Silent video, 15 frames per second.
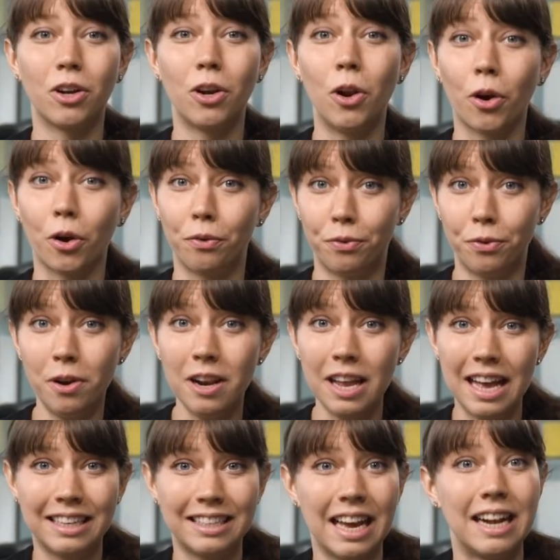Chlorophyll
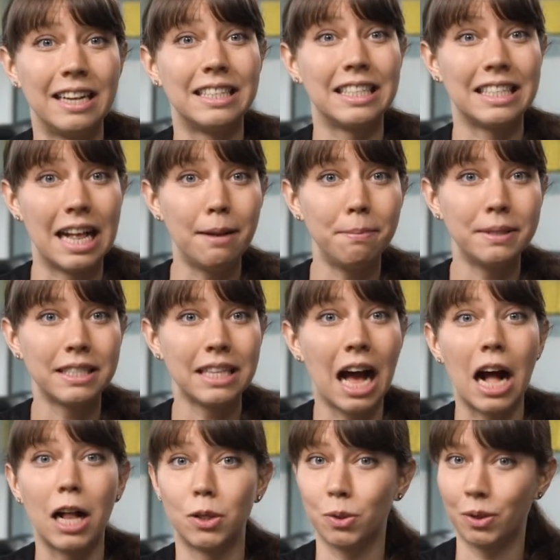enthält selbst
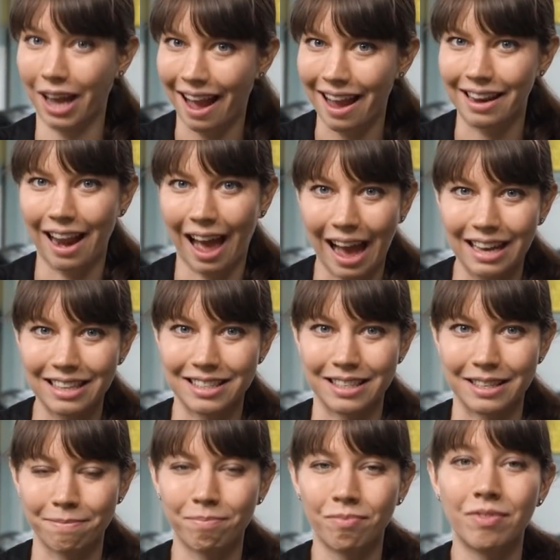also kein
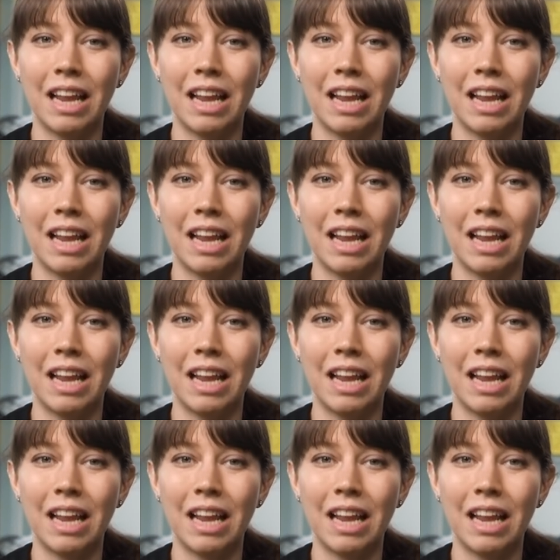Eisen.